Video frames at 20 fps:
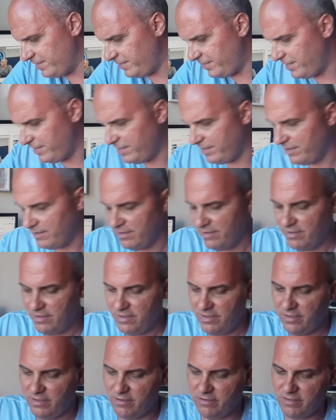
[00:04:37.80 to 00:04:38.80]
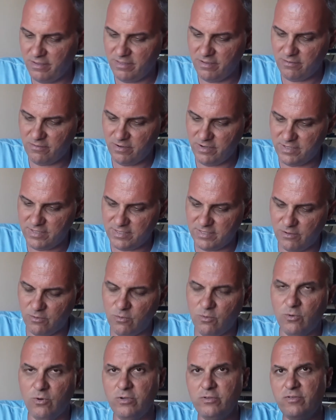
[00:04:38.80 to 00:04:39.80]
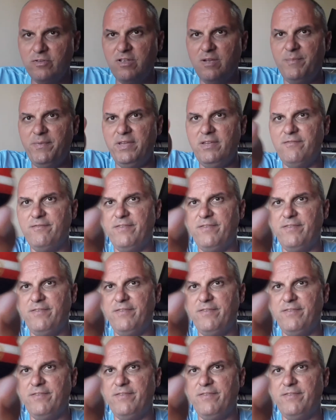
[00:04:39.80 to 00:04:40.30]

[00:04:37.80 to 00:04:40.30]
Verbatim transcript: aqui que eu tenho na coleção. Outro também que